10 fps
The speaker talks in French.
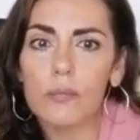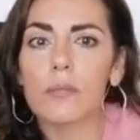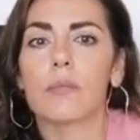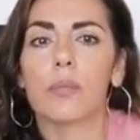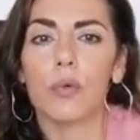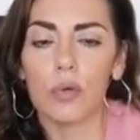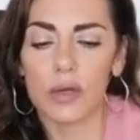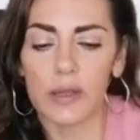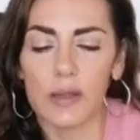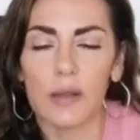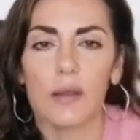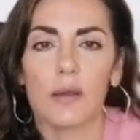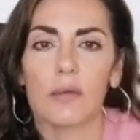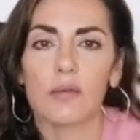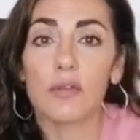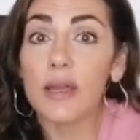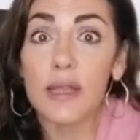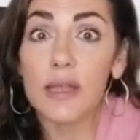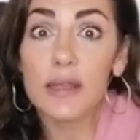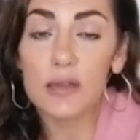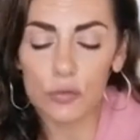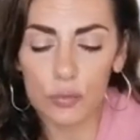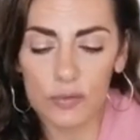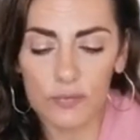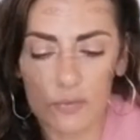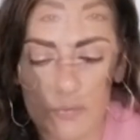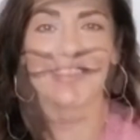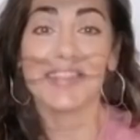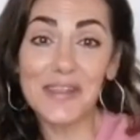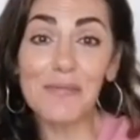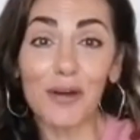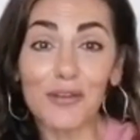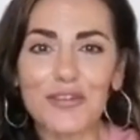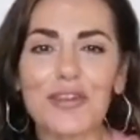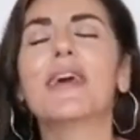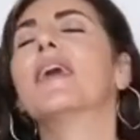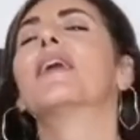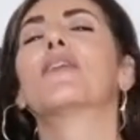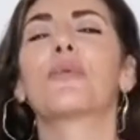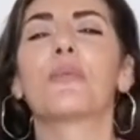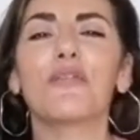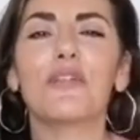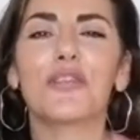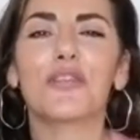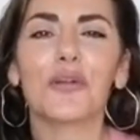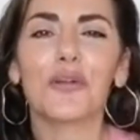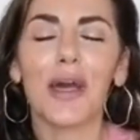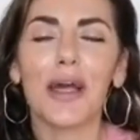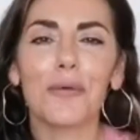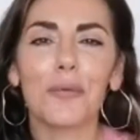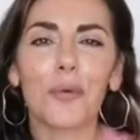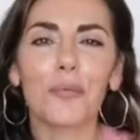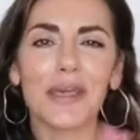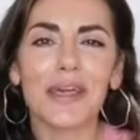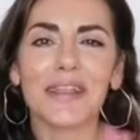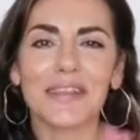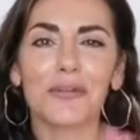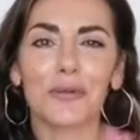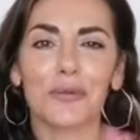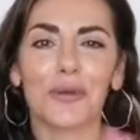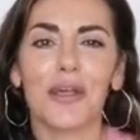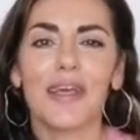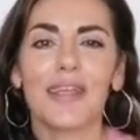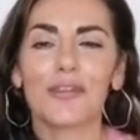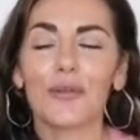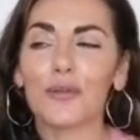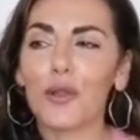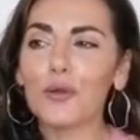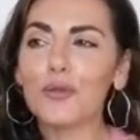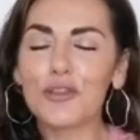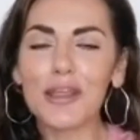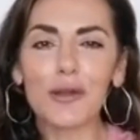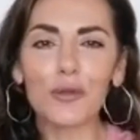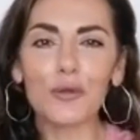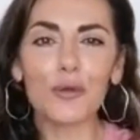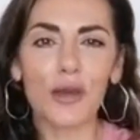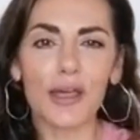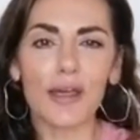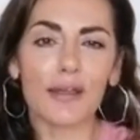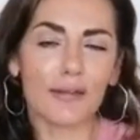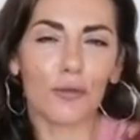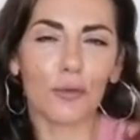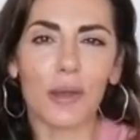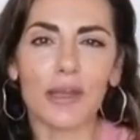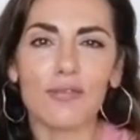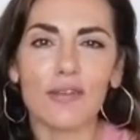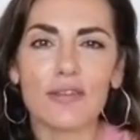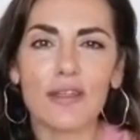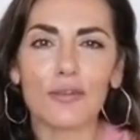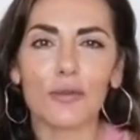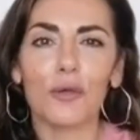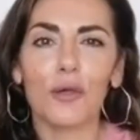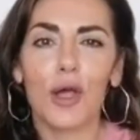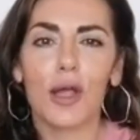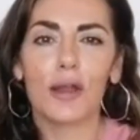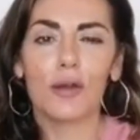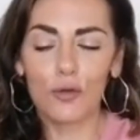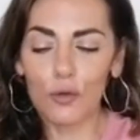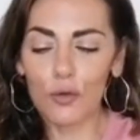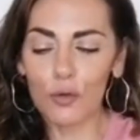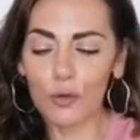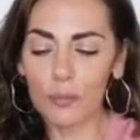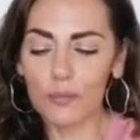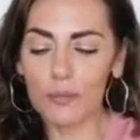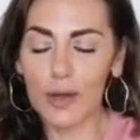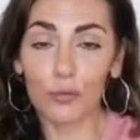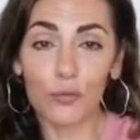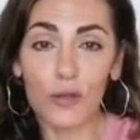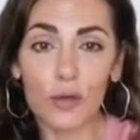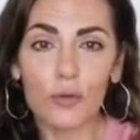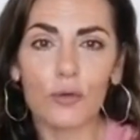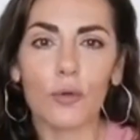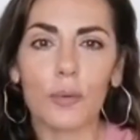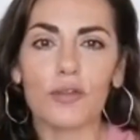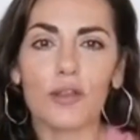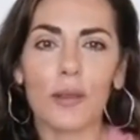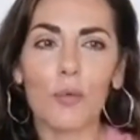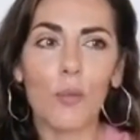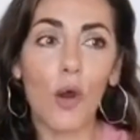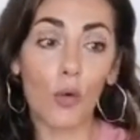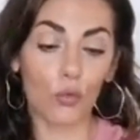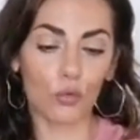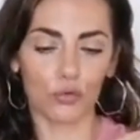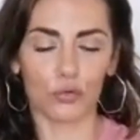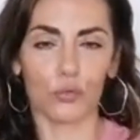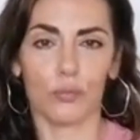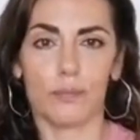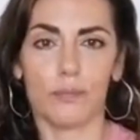mm, pour les années qui suivent. Dimanche, se perfectionnera le premier quartier de lune. Donc dans le cycle lunaire de manifestation, le, la nouvelle lune représente un moment où tu